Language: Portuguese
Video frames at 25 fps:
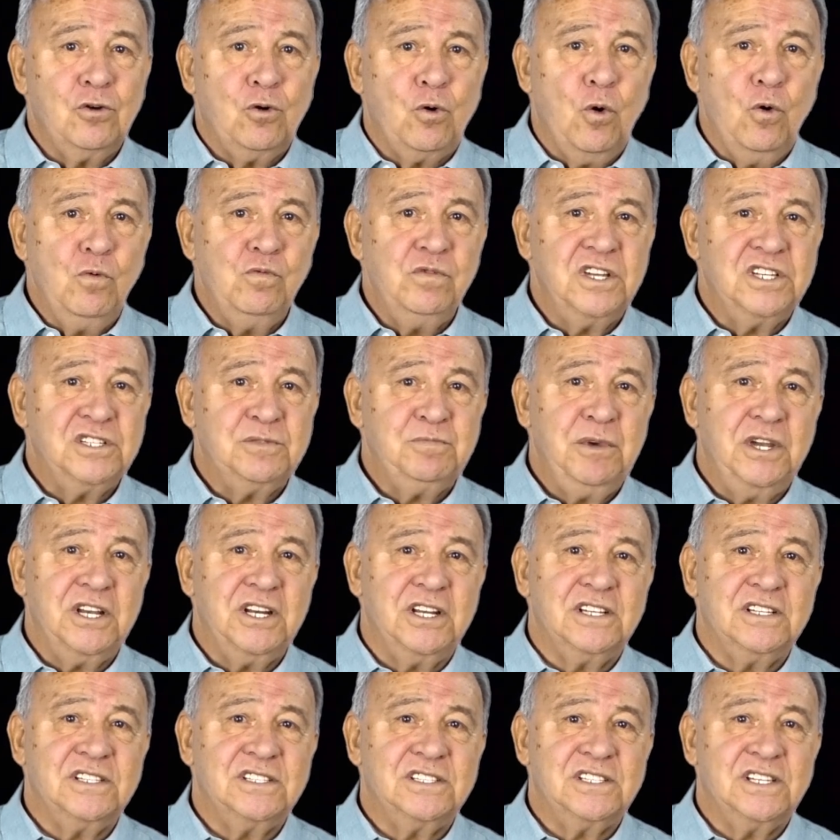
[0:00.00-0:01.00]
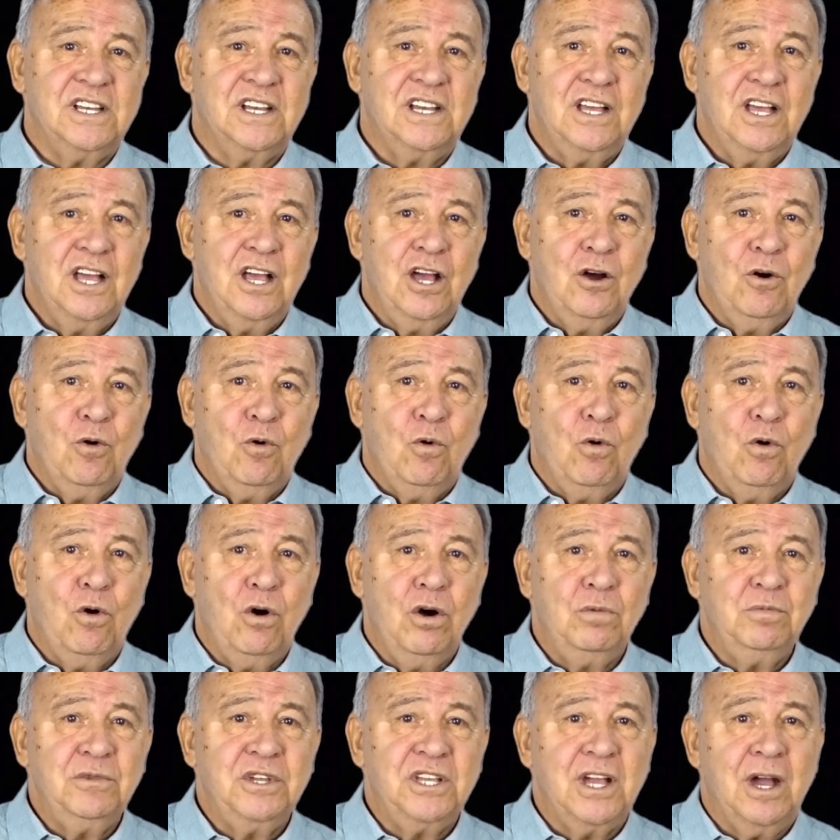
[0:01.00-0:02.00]
Com esperança, o
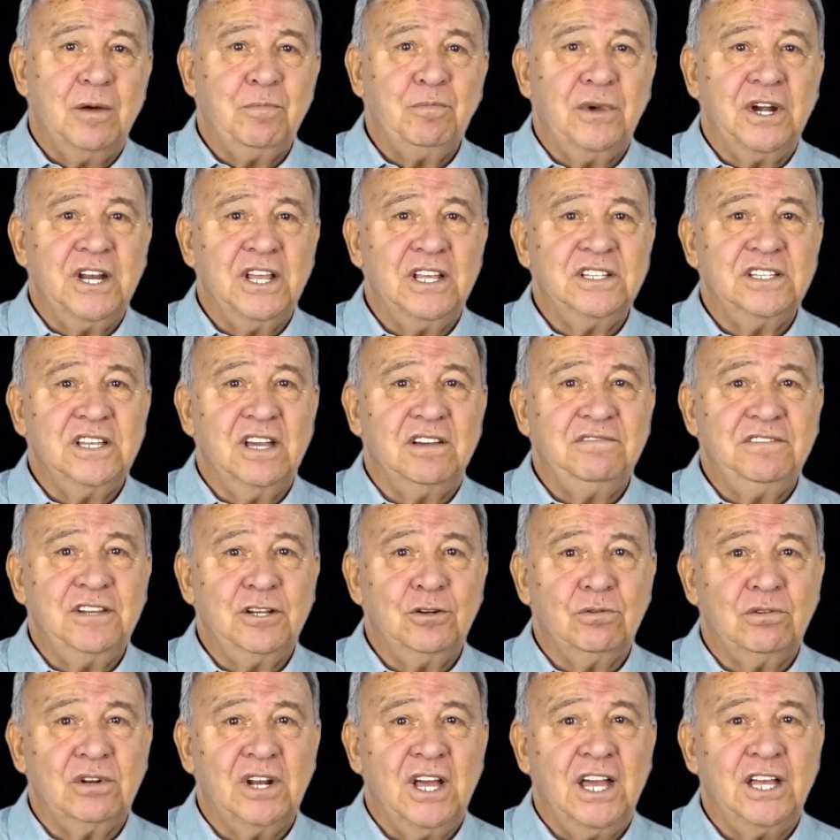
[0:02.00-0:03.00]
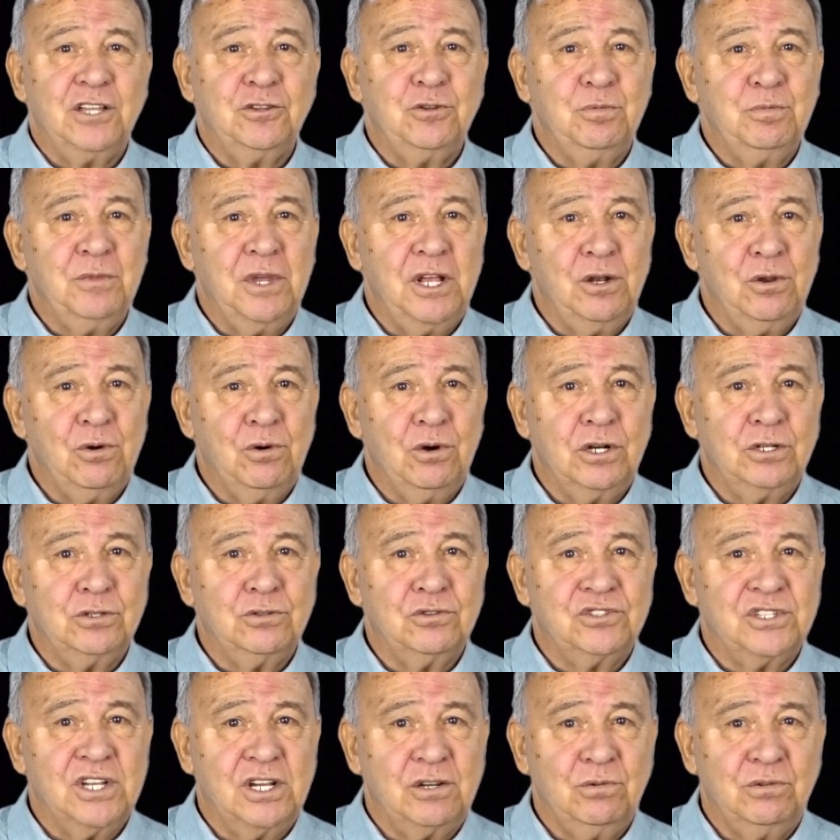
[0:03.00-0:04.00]
homem aprende a ver o lado melhor
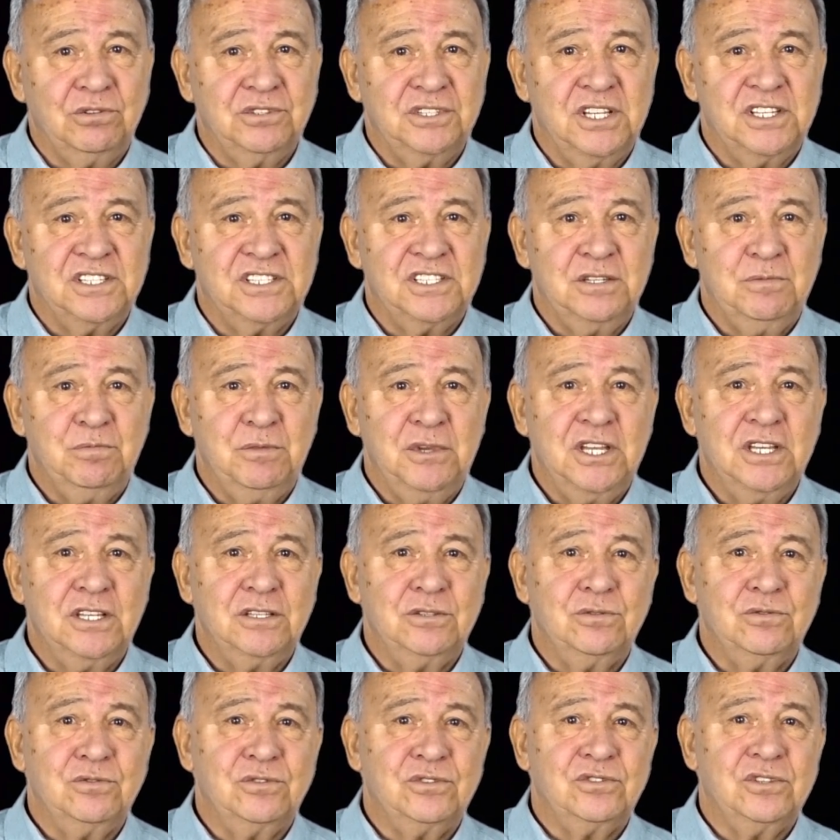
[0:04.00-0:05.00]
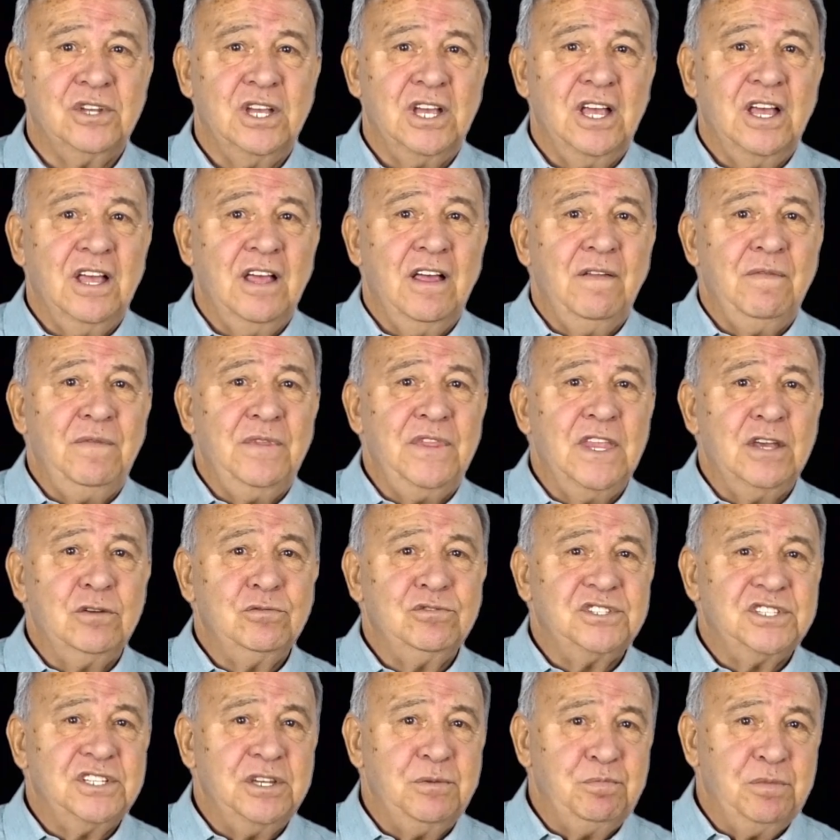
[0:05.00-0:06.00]
dos acontecimentos,
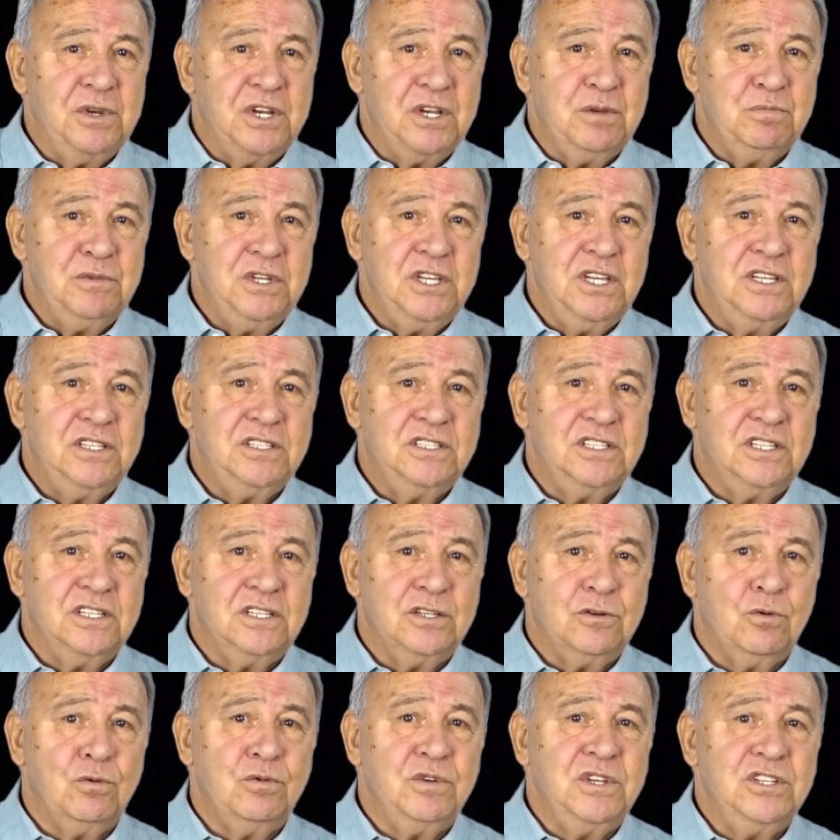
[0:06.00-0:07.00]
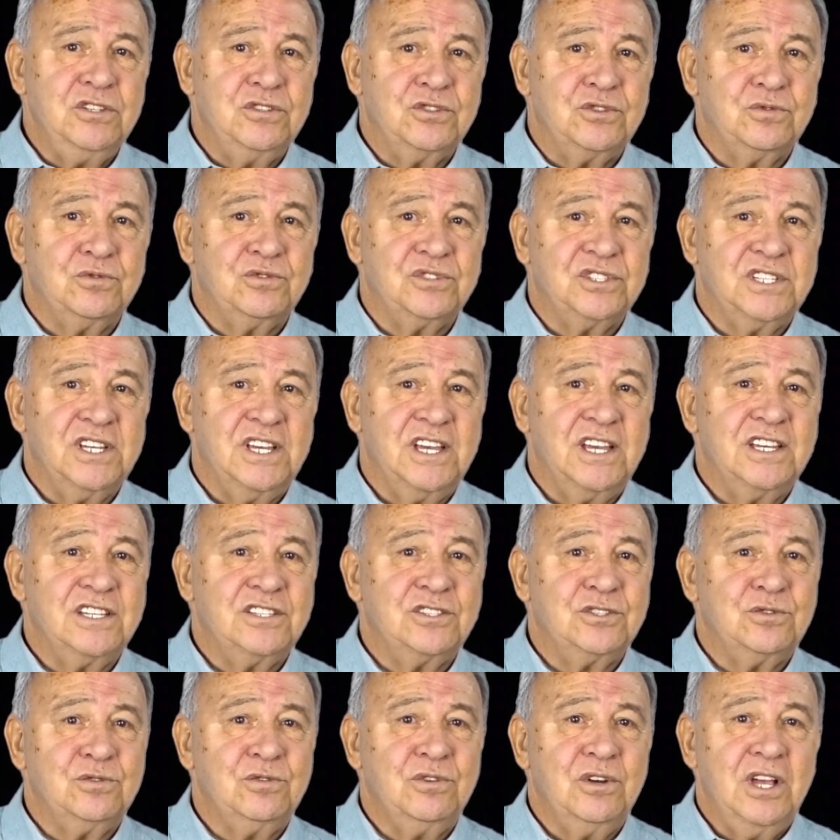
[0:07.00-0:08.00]
não se permite o
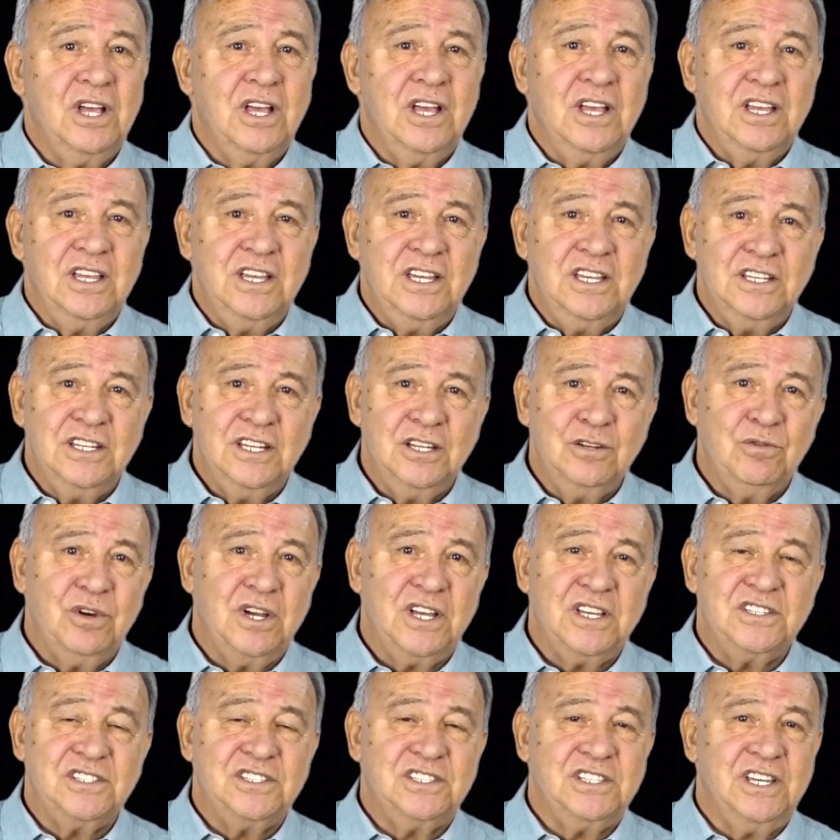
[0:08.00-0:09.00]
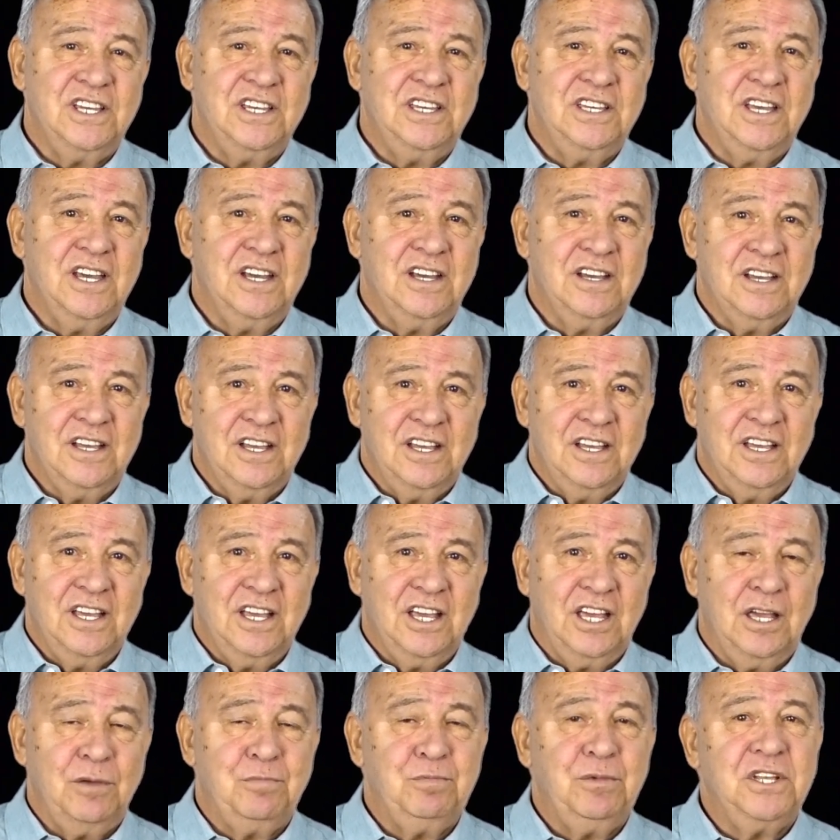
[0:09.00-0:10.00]
insucesso e não receia
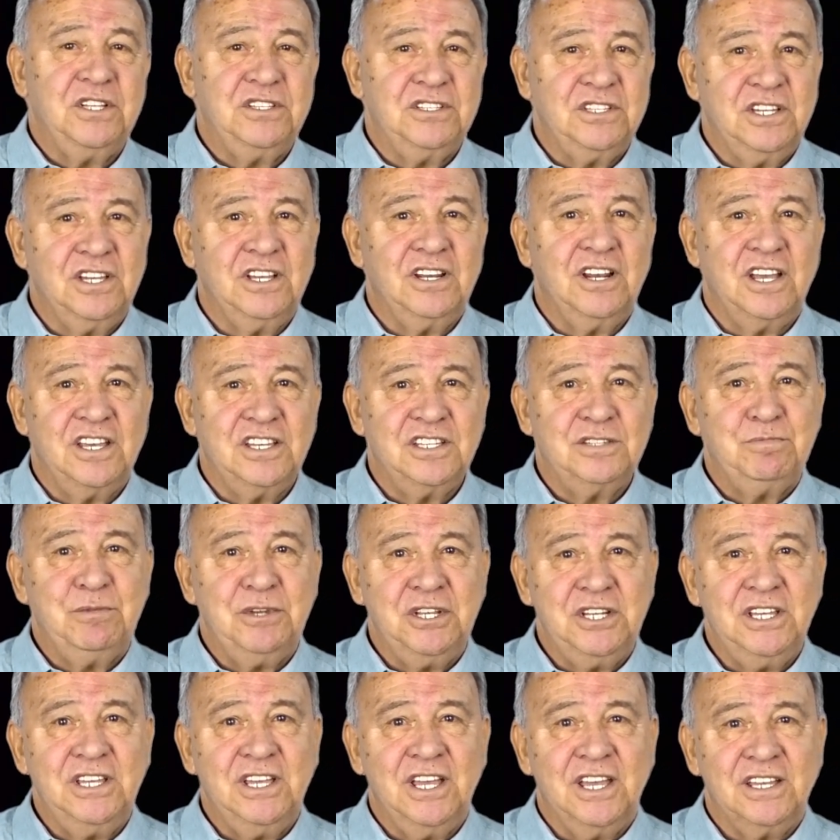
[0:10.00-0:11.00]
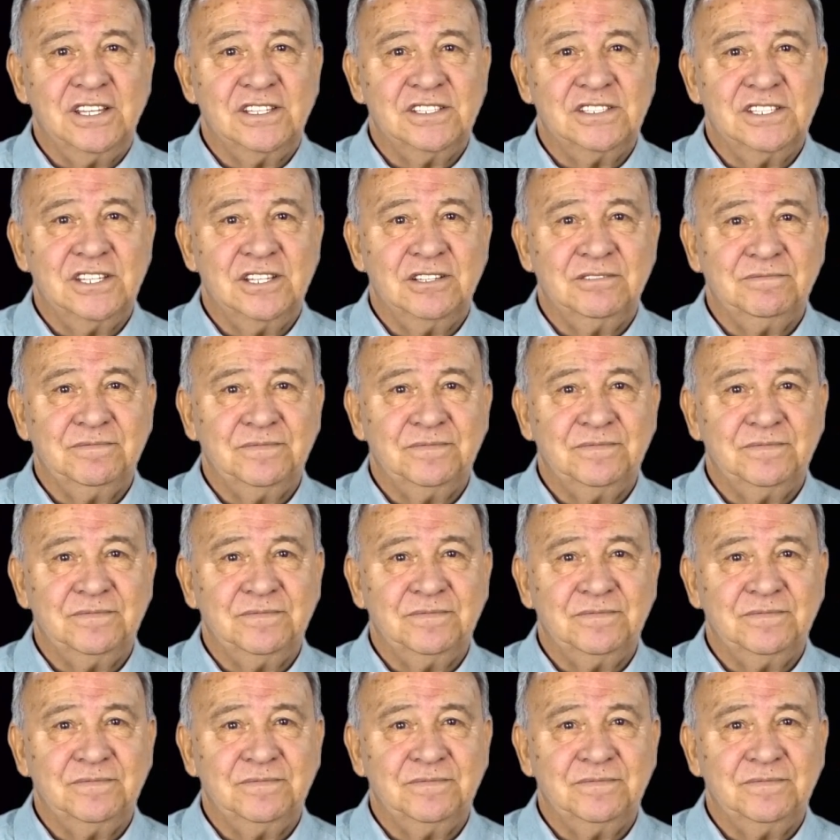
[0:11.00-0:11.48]
repetir a experiência.